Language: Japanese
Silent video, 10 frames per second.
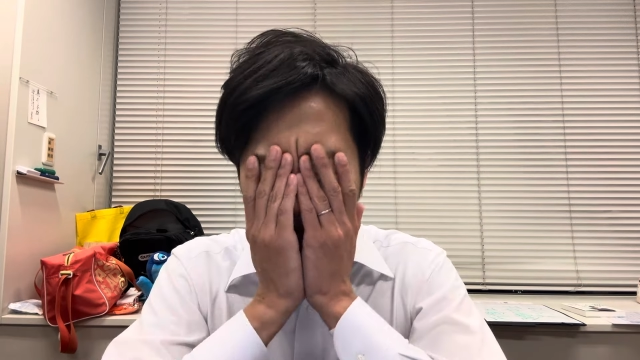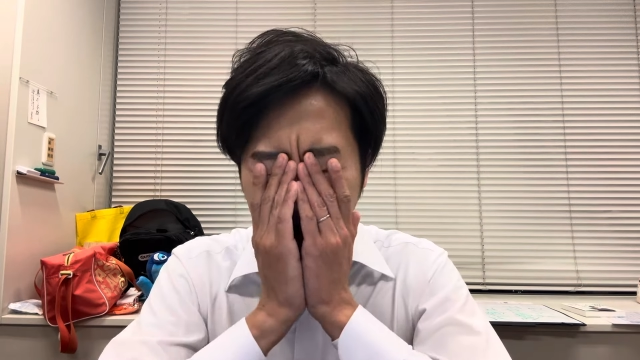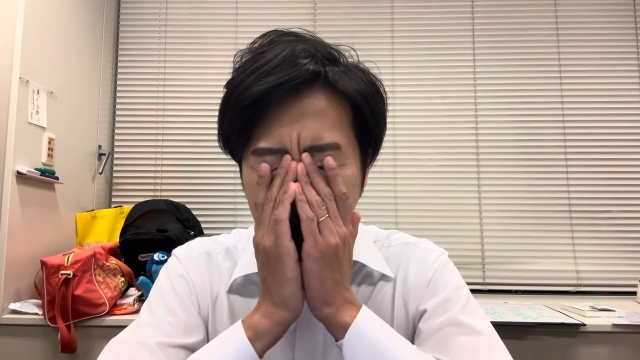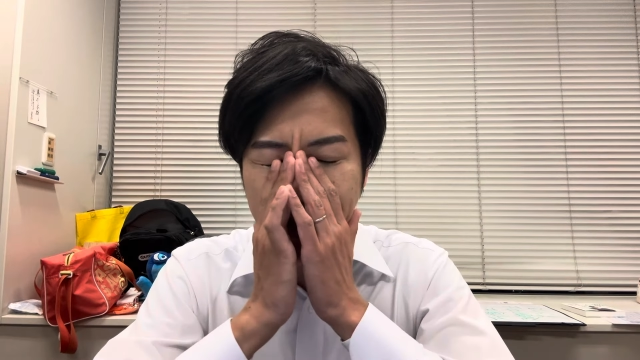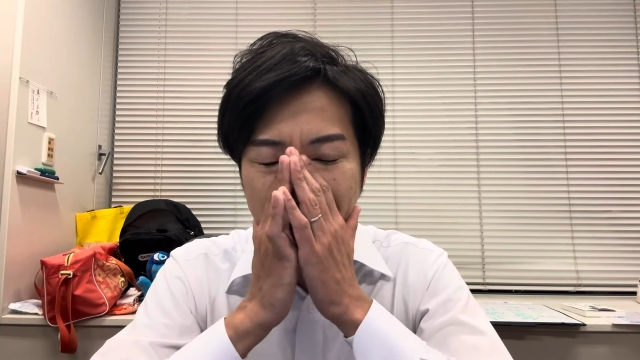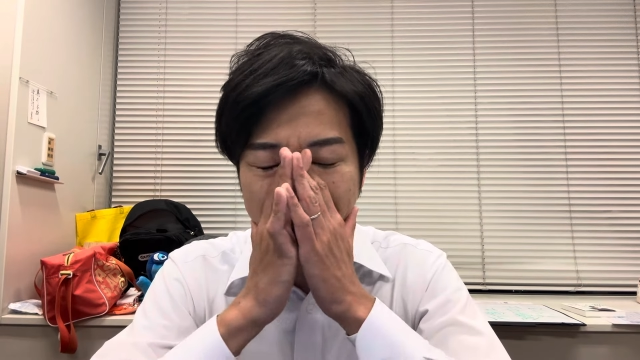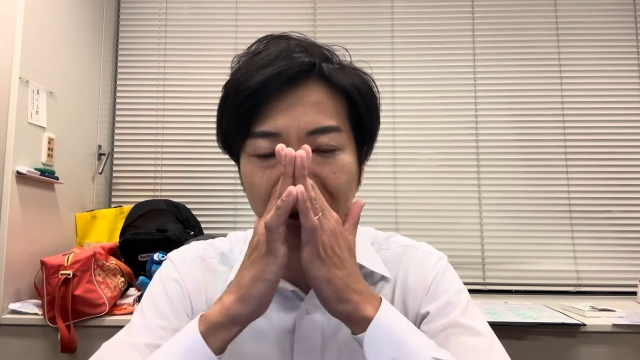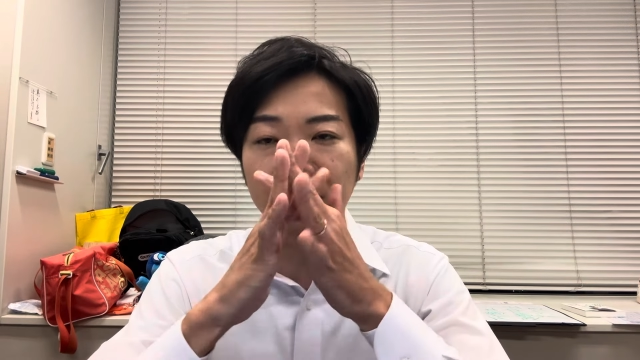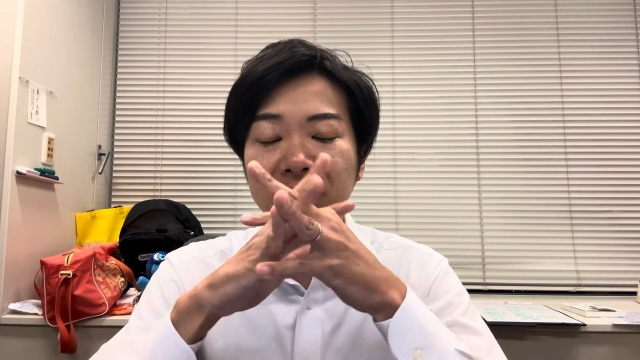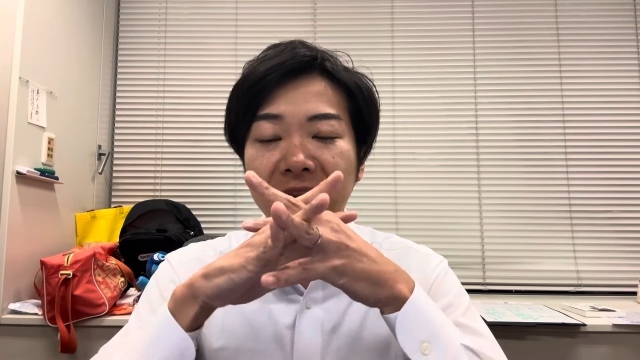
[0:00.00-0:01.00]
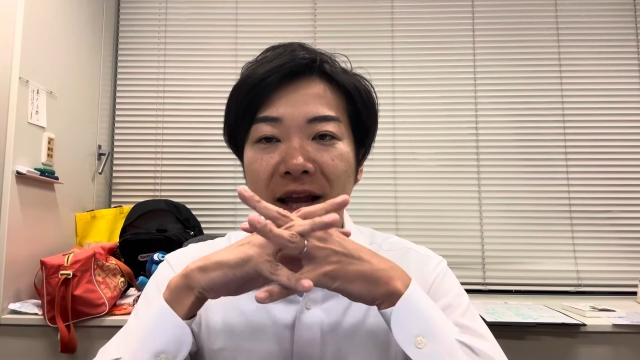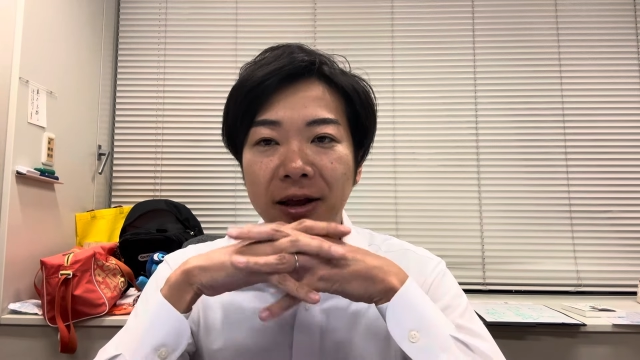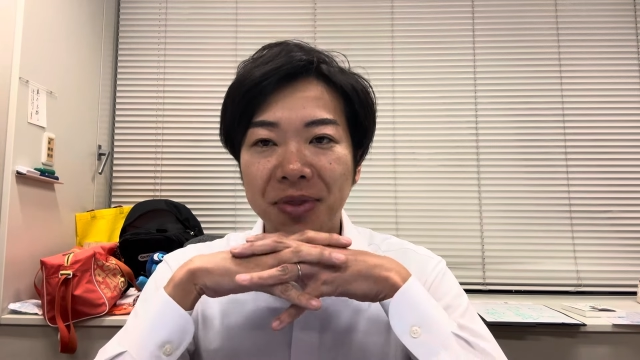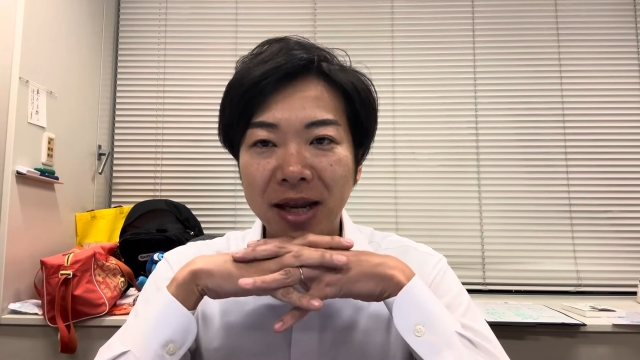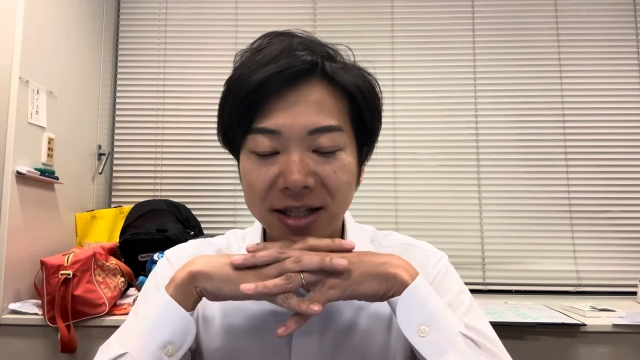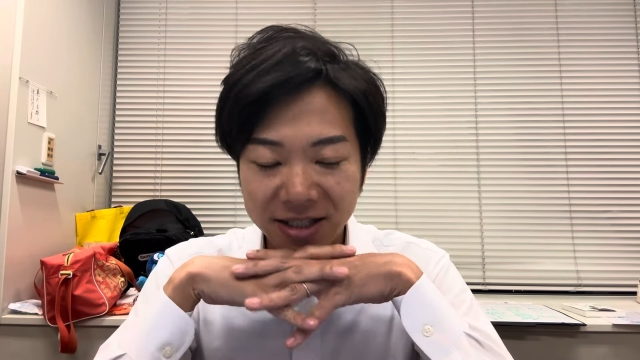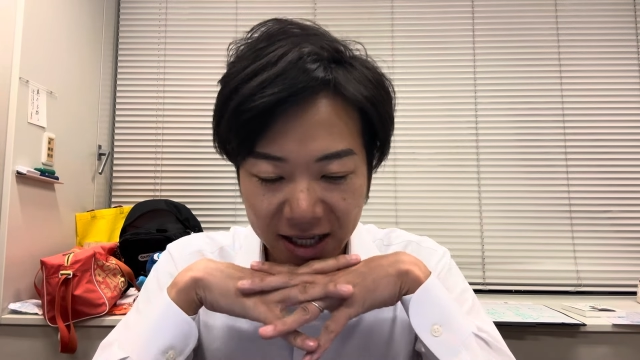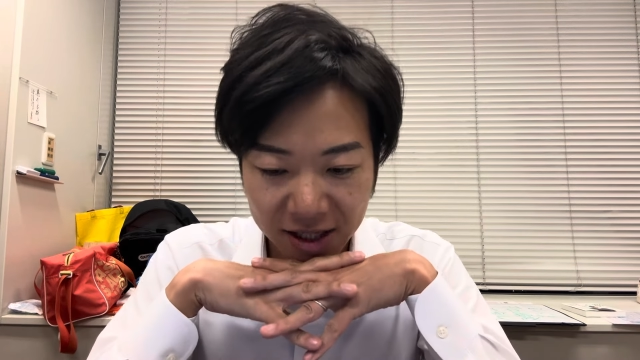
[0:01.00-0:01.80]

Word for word: もう近年記憶にないですね。